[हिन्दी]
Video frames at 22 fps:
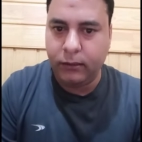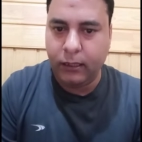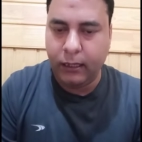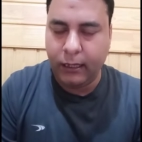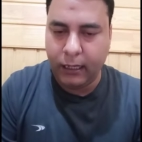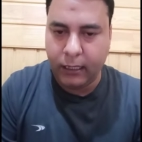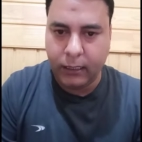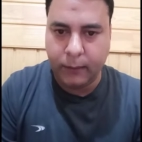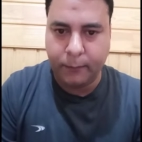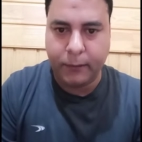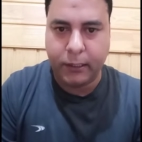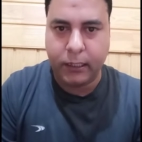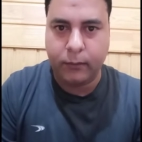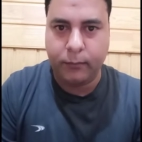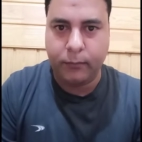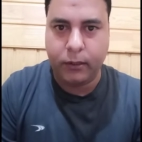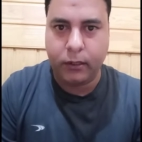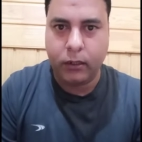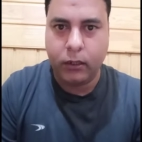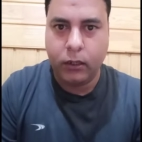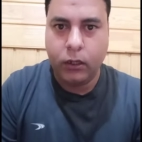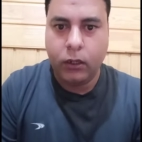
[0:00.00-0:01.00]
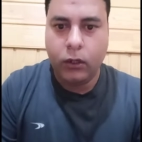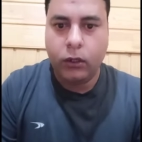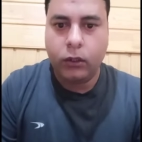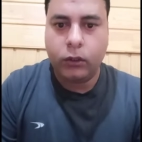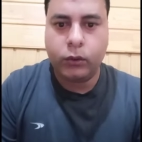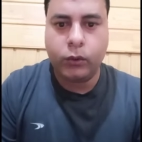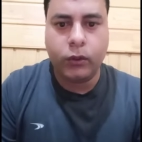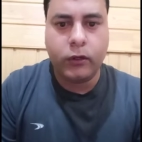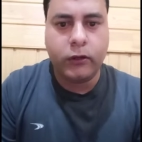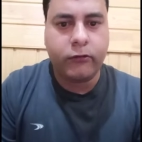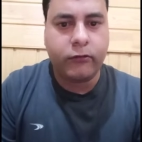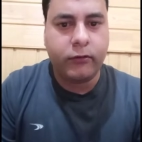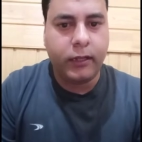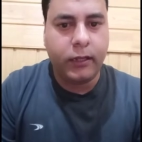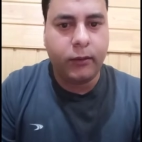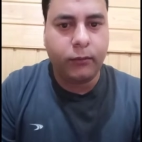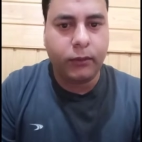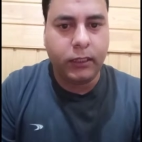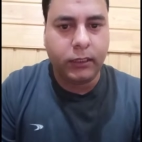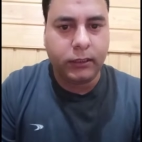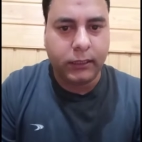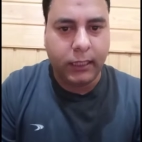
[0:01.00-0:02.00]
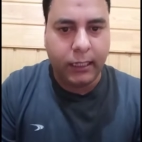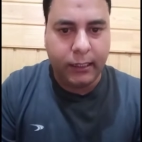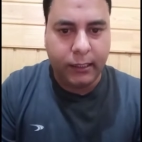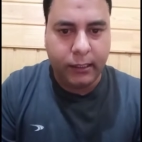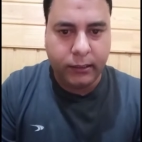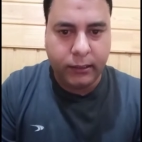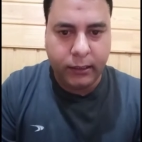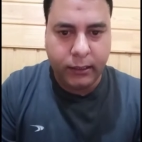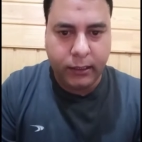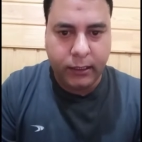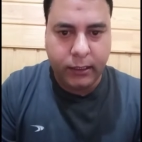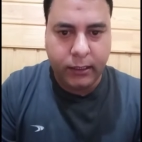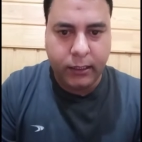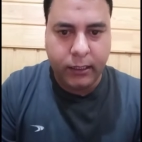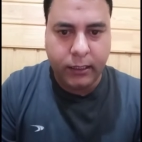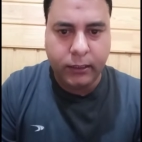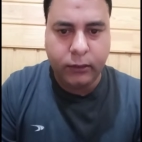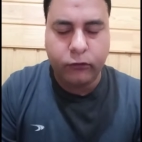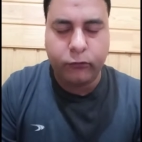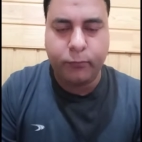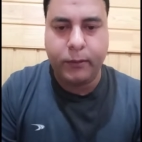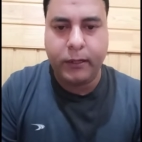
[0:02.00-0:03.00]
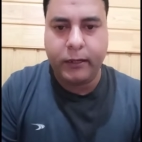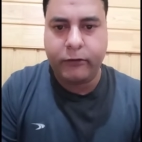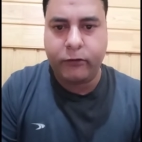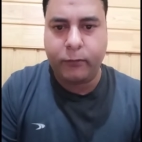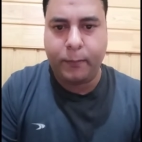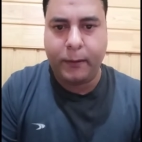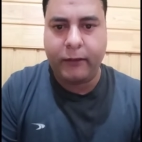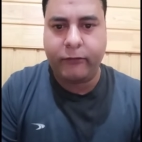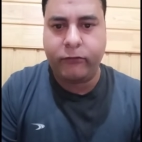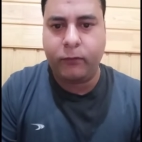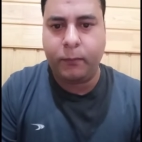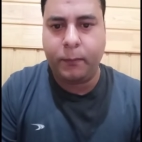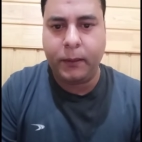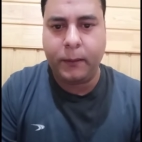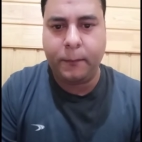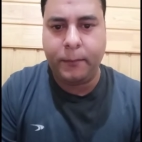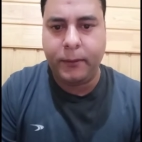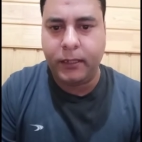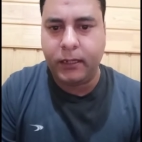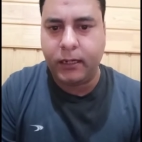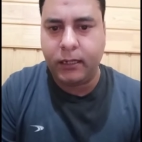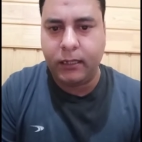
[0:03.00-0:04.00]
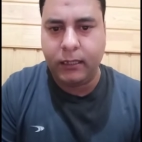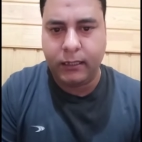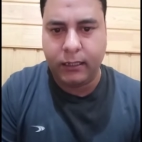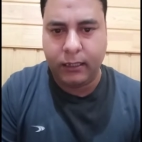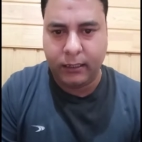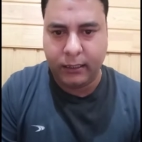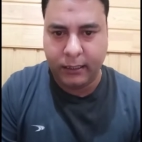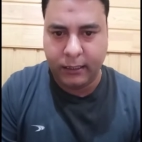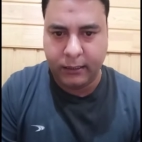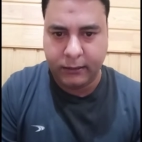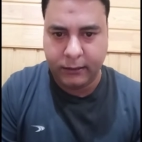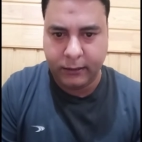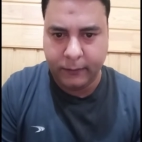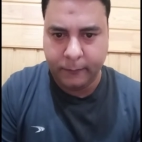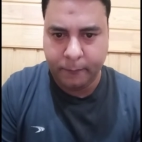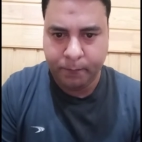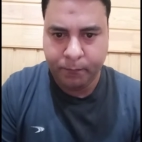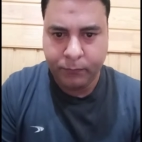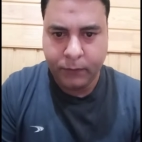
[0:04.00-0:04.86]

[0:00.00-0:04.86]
हेल्थ डिपार्टमेंट तो इसलिए उनकी तैनाती की गई थी उसमें एक स्पेसिफिक पीरियड लिखा गया था